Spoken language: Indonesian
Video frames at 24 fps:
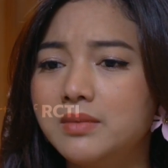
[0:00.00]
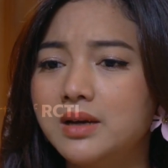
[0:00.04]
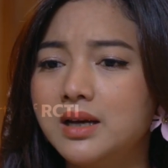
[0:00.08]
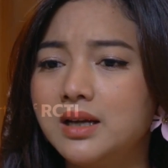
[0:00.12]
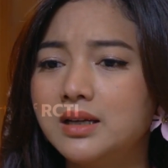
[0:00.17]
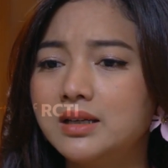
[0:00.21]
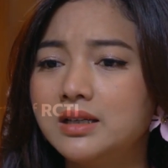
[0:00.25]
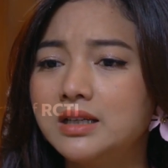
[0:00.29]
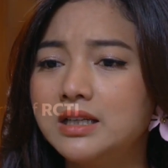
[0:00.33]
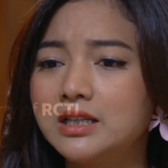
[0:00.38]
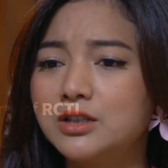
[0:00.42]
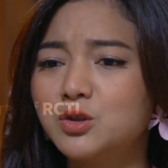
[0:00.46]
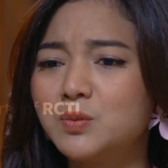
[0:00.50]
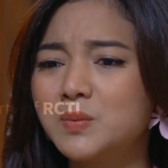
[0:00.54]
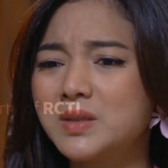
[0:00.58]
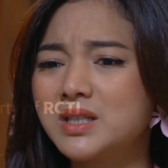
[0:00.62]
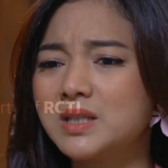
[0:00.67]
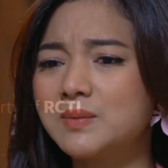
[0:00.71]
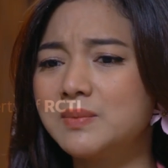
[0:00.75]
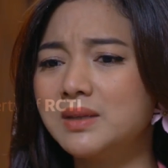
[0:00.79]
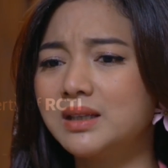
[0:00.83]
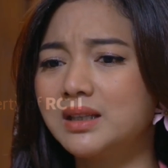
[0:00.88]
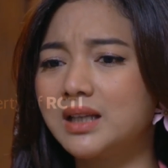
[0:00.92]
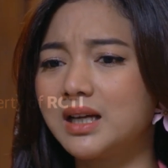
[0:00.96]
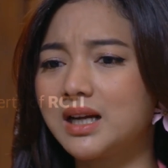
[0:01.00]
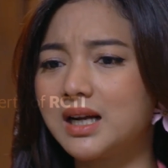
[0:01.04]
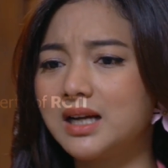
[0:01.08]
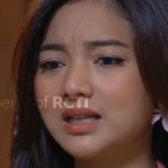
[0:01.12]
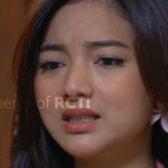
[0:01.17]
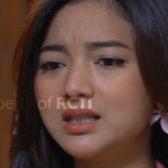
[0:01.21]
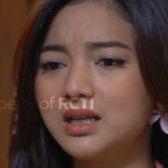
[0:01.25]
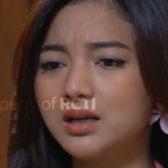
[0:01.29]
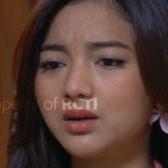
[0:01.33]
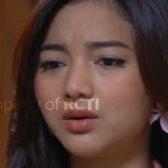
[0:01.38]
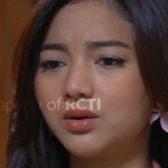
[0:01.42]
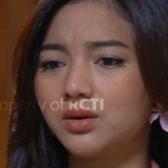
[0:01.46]
Mbak Andin, cuma sebentar
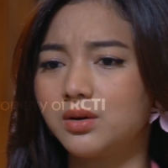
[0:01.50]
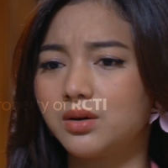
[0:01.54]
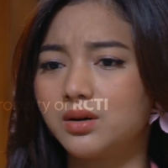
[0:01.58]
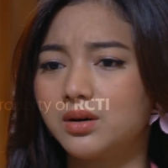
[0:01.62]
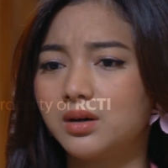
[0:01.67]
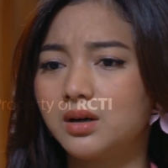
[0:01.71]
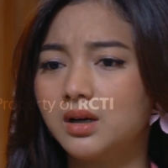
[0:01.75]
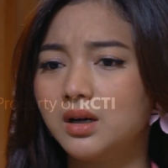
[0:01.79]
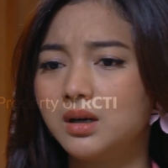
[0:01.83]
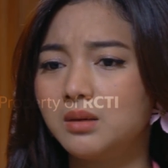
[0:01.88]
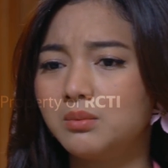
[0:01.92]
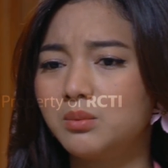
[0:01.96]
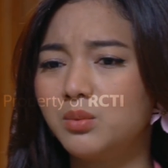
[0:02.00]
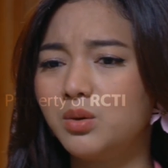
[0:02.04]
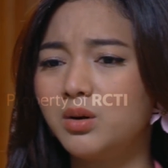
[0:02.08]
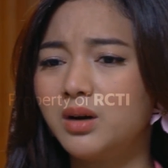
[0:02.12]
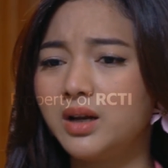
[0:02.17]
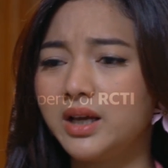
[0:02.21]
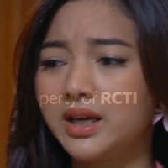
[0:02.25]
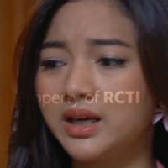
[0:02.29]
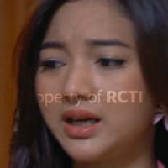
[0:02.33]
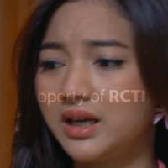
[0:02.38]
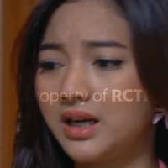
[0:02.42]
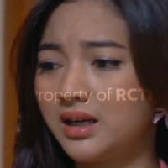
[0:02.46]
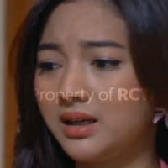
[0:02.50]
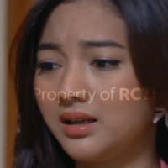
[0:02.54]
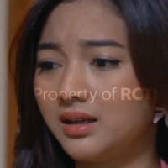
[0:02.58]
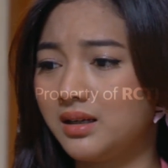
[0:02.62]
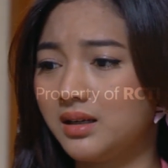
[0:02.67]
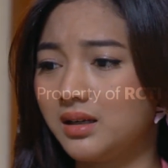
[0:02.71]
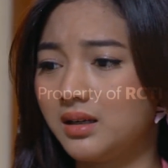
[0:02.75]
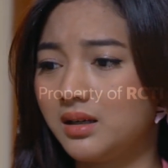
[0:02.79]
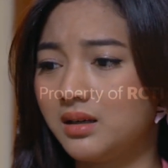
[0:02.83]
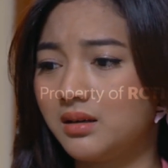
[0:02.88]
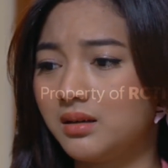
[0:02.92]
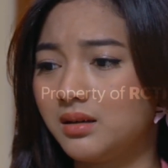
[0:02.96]
aja kok. Boleh ya?
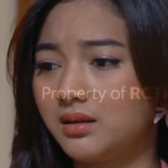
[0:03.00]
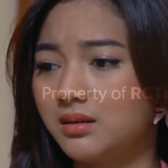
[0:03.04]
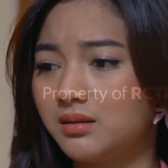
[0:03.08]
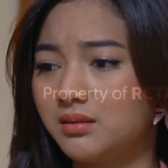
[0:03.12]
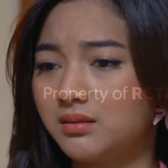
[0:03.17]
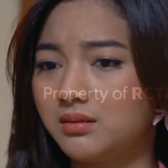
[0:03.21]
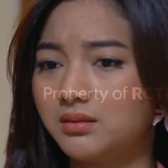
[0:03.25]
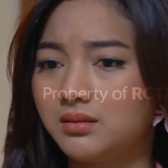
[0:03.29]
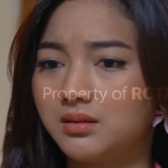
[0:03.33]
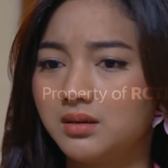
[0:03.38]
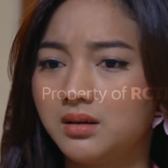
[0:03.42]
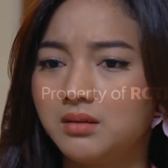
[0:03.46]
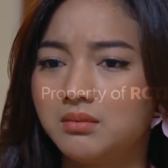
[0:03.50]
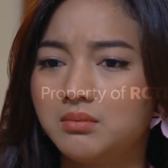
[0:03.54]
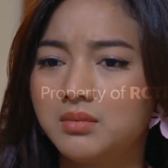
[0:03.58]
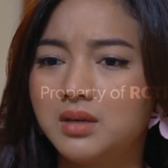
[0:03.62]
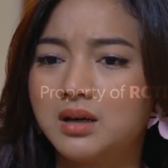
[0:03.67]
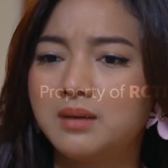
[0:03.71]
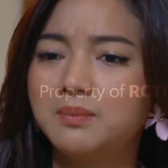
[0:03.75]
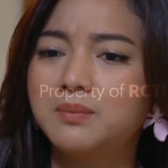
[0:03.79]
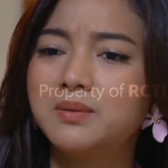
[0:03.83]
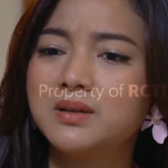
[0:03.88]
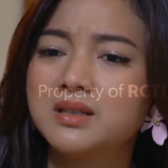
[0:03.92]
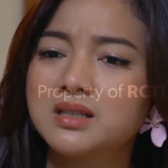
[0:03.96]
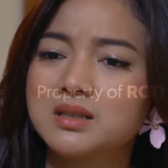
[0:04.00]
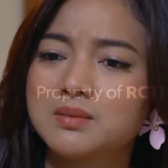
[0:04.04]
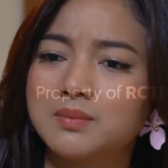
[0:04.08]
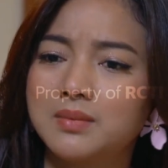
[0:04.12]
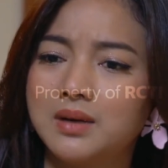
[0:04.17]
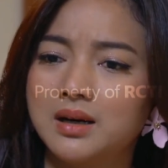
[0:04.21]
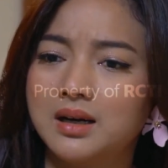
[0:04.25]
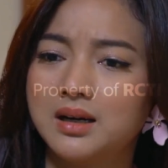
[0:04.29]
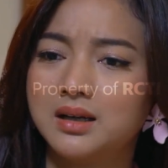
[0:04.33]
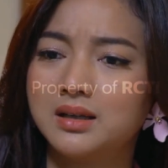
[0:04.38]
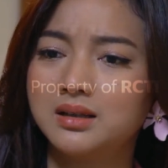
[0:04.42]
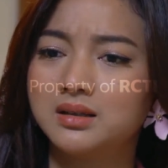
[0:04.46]
Maaf, please
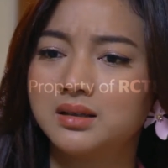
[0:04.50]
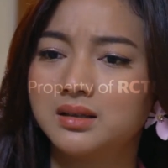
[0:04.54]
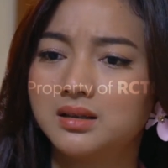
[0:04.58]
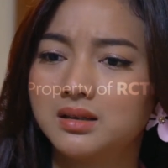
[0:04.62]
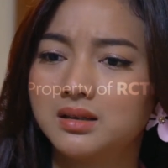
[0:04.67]
Ma.